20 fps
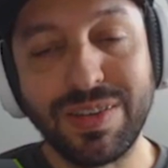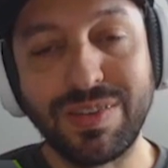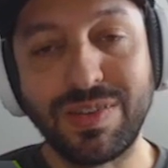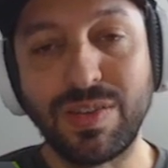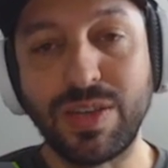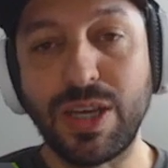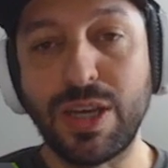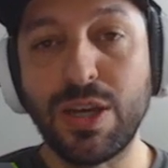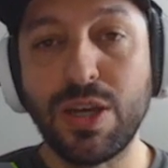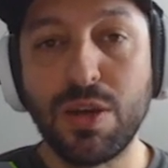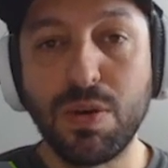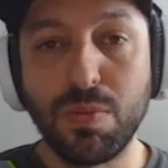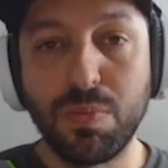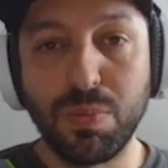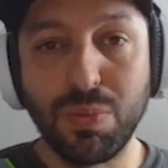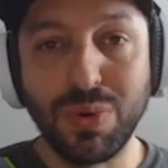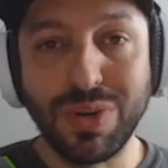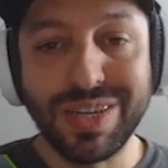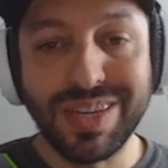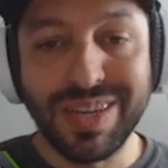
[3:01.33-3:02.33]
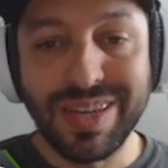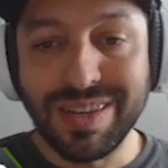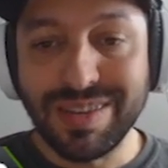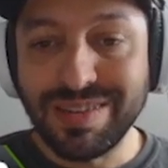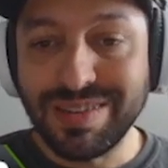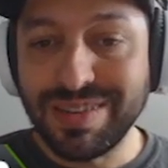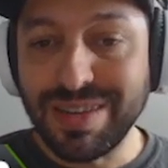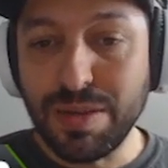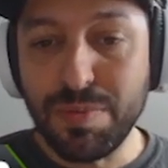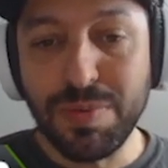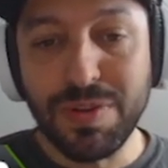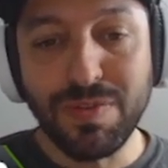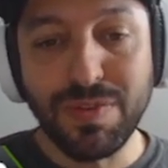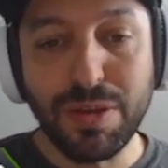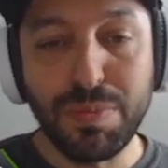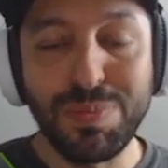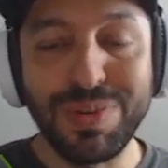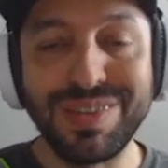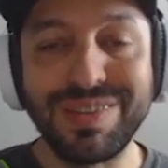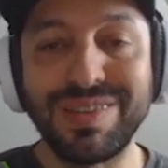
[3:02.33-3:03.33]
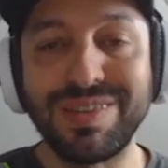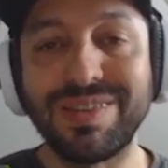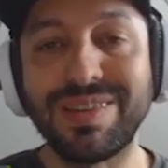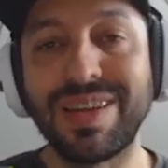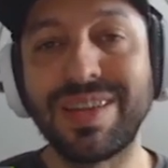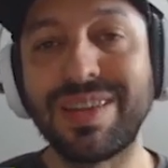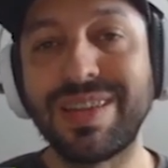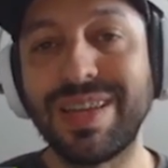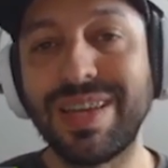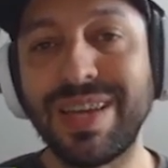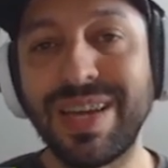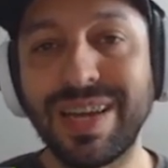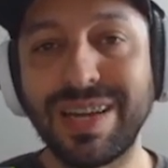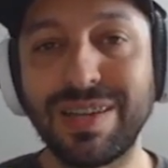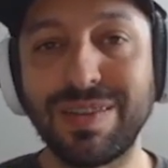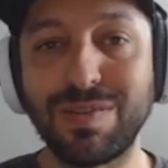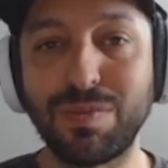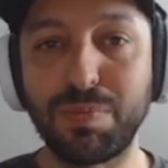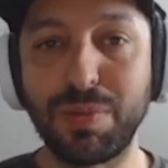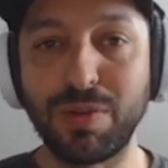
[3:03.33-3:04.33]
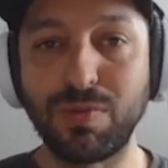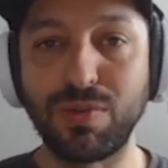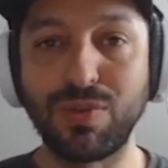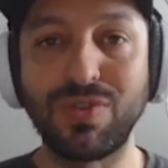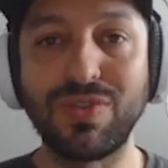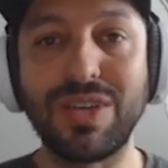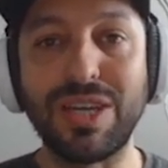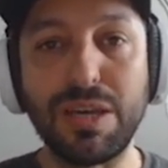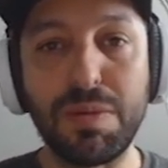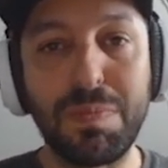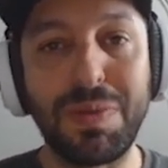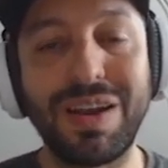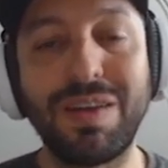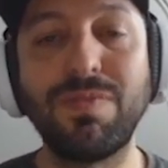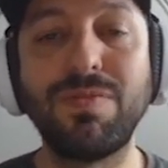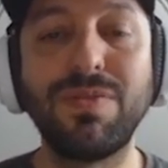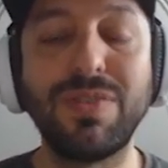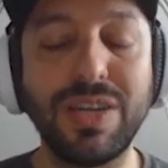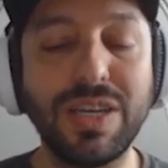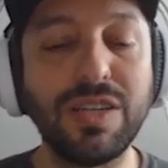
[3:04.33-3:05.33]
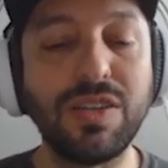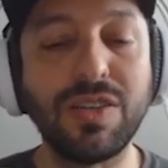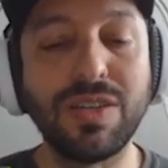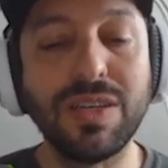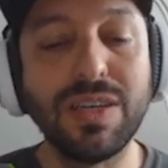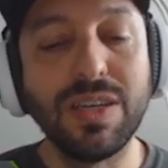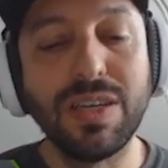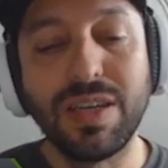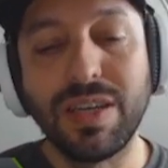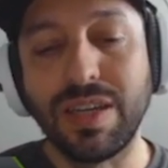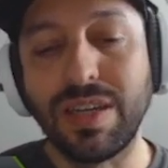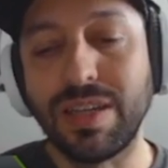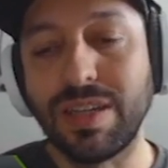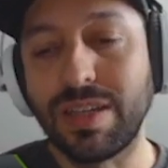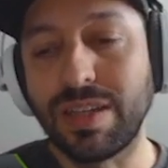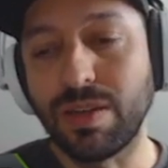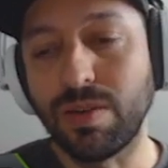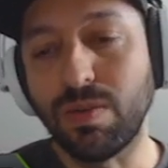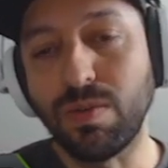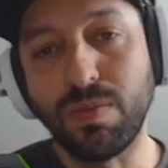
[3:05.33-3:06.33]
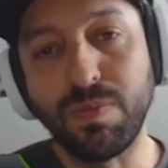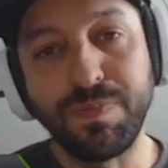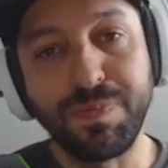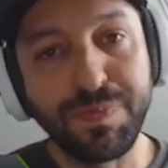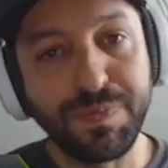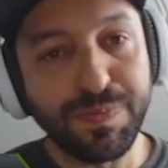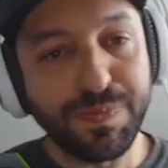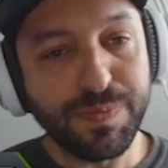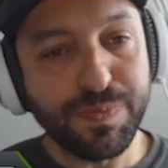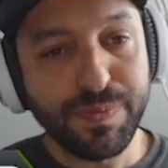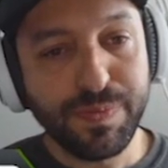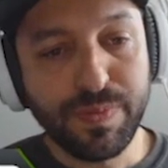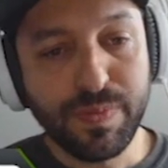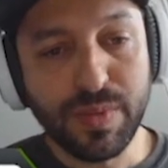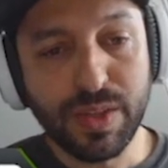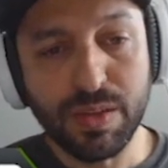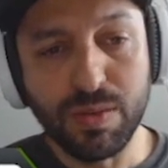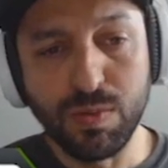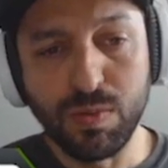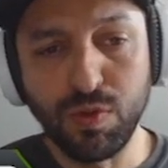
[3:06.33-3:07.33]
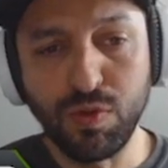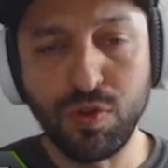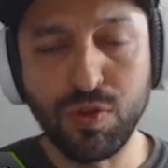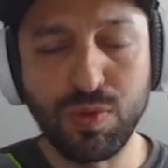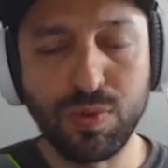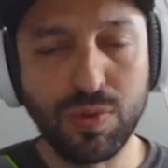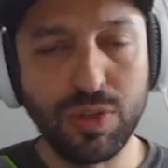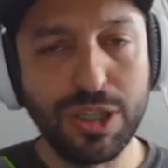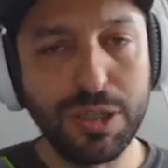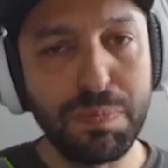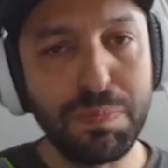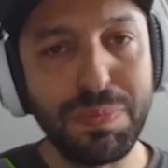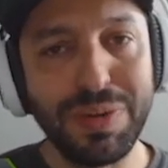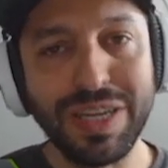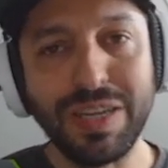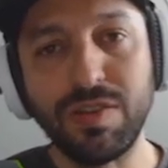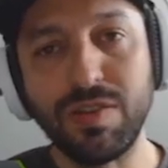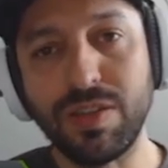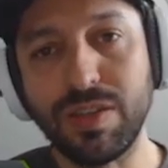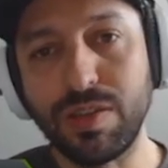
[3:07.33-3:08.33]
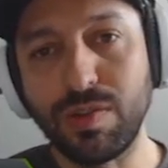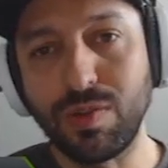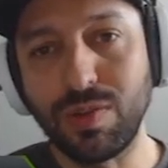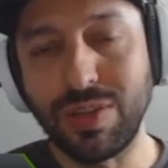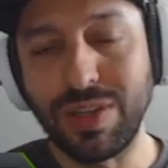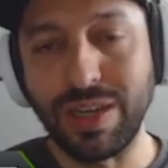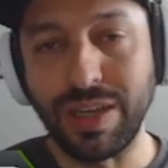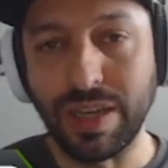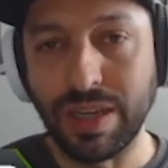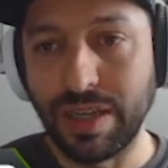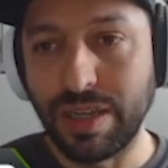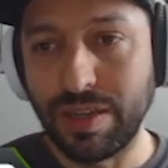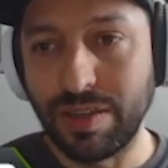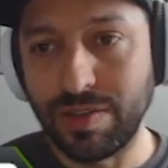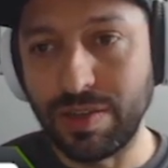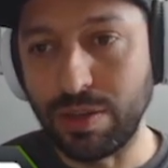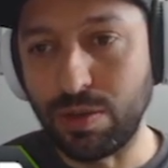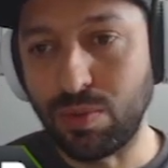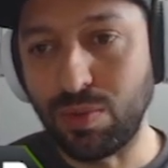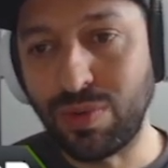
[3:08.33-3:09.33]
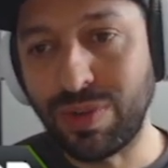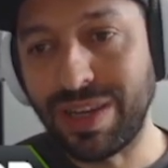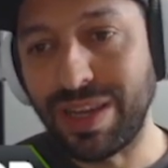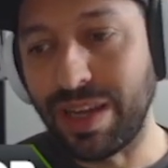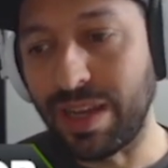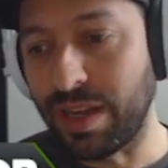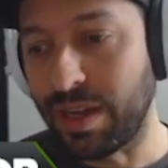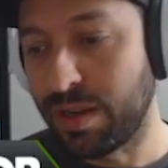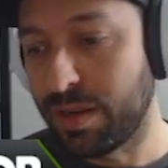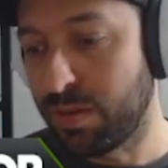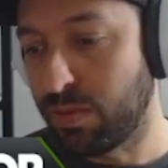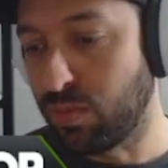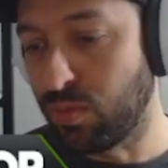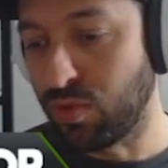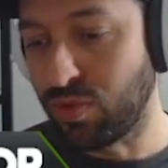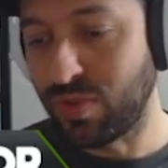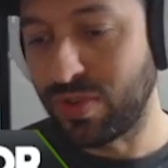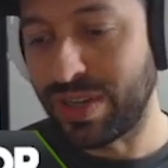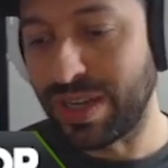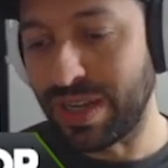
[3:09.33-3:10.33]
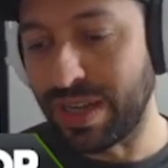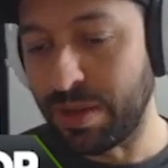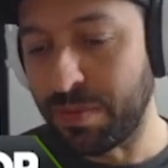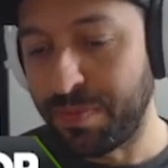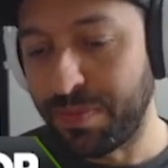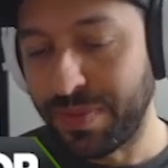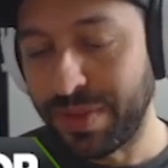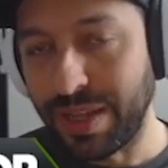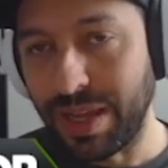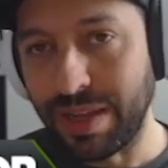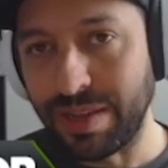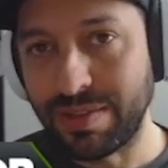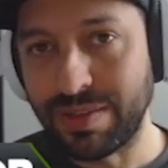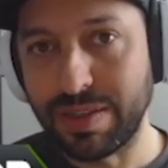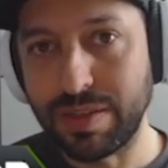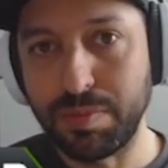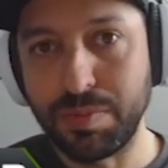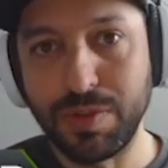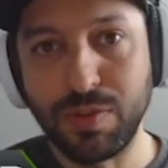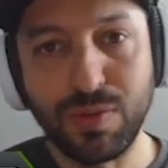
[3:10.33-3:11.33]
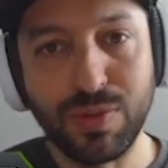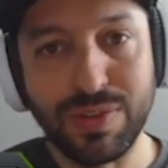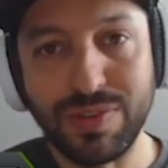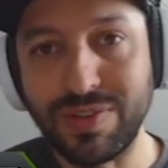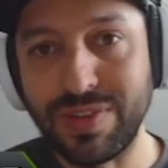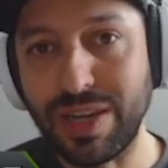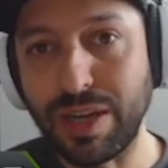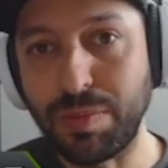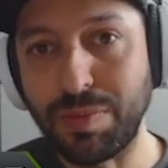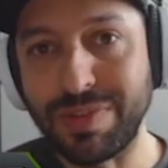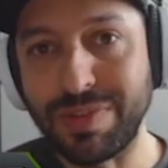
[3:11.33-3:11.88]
fazer porque sempre vai precisar ter elas para você ir para frente. Então, o jogo te prende nisso daí. Se tu quer buscar as missões de